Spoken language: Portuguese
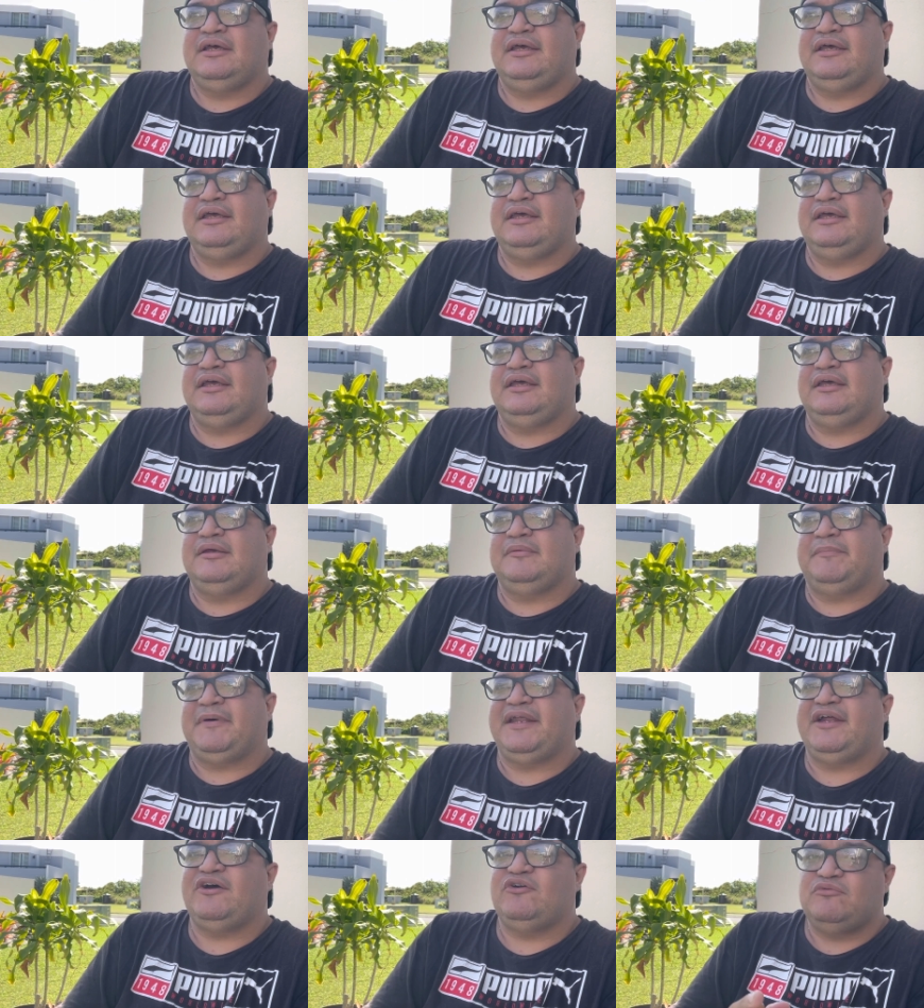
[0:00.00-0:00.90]
eh,
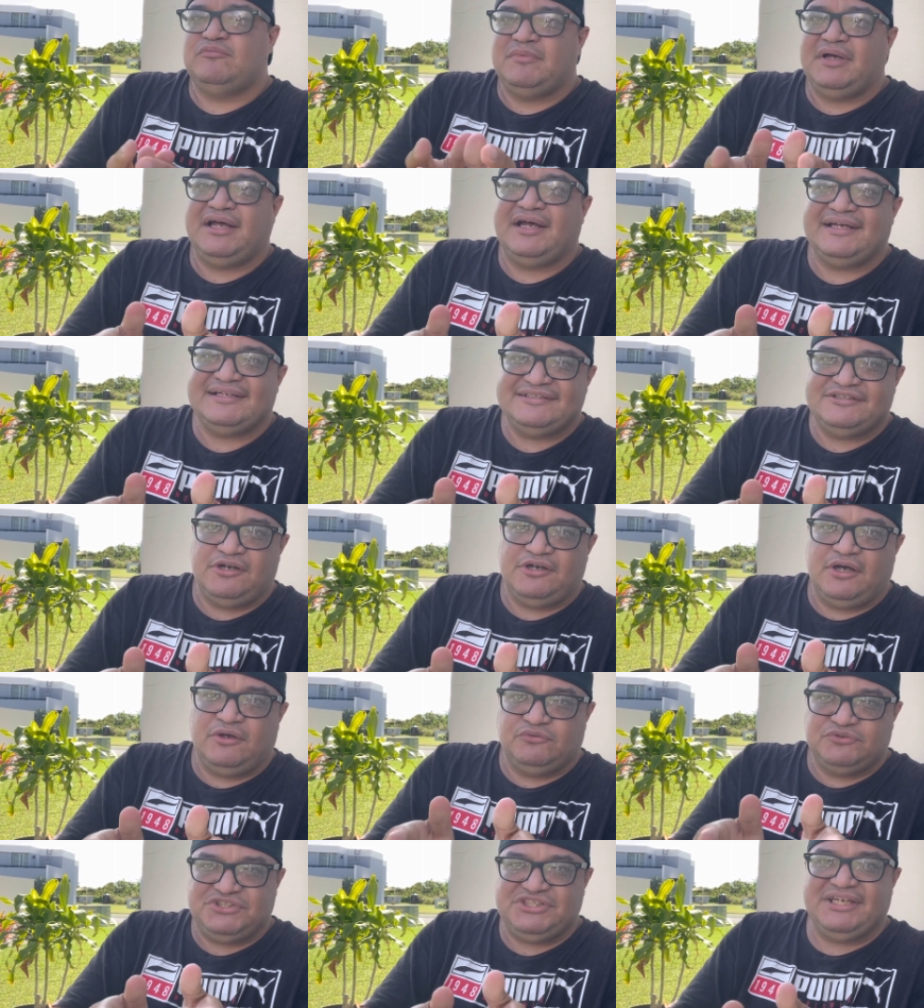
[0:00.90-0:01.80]
para uma
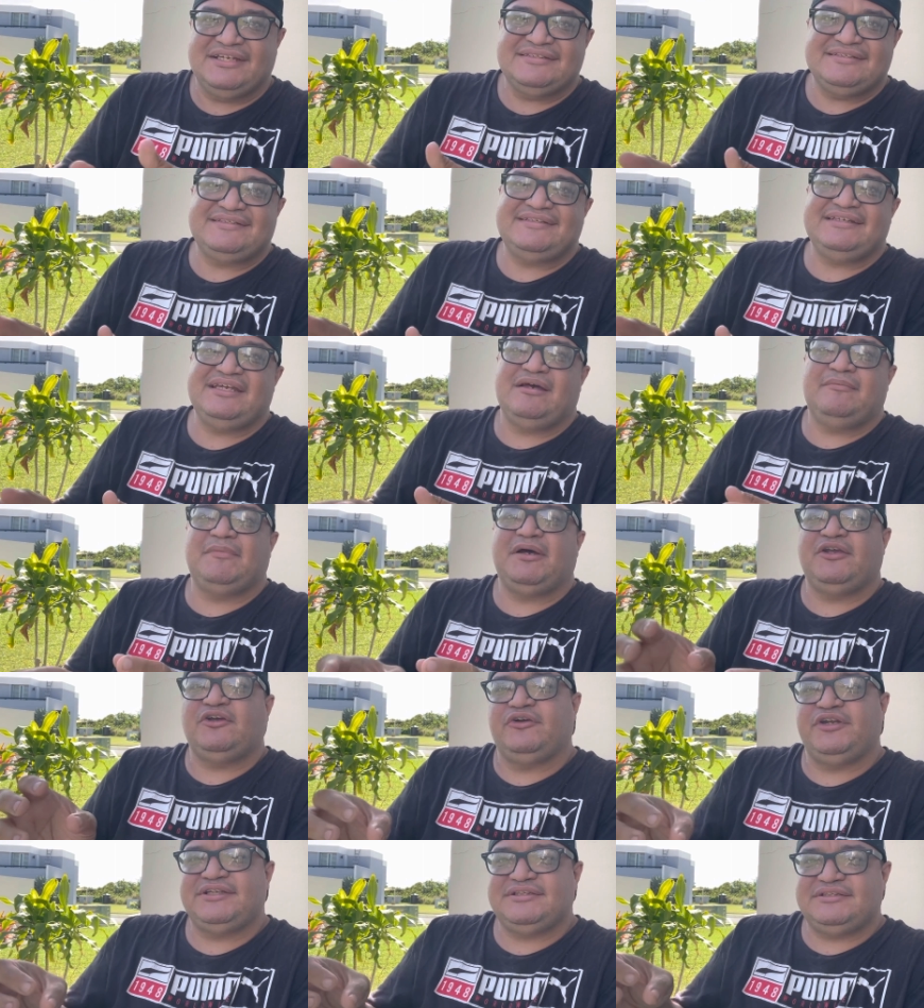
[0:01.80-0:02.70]
audiência
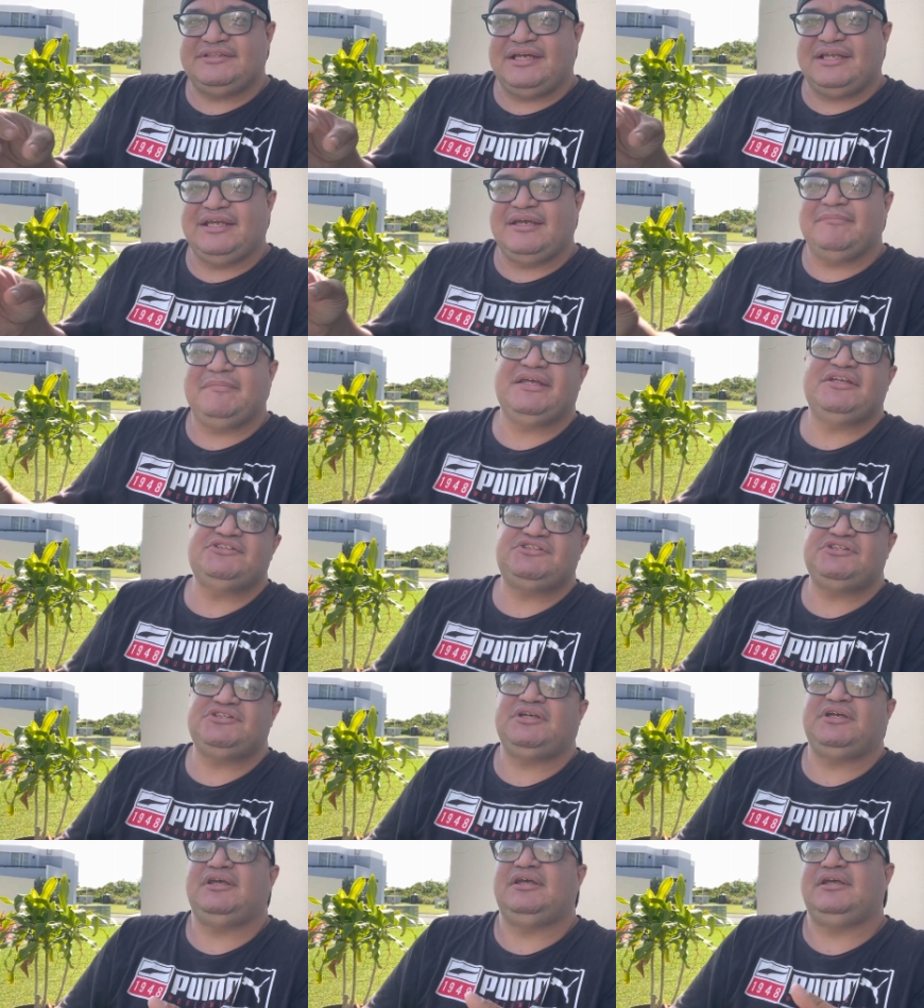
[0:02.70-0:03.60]

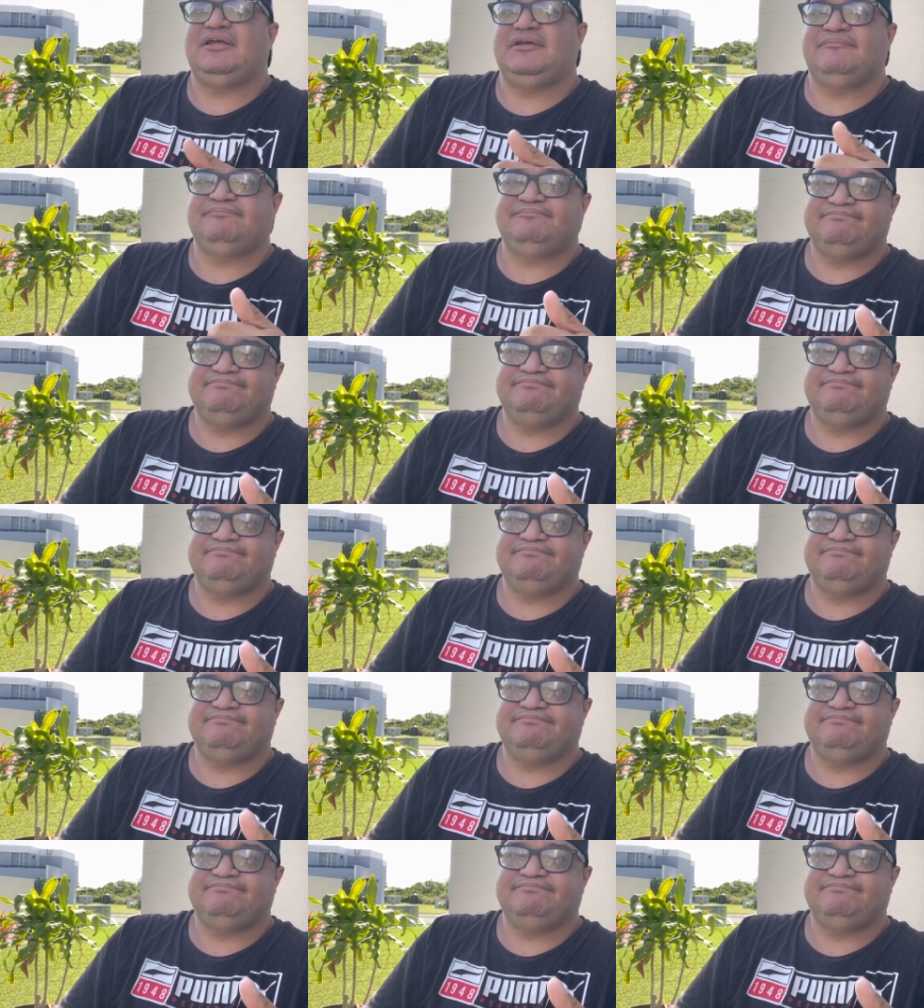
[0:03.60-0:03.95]
maioritariamente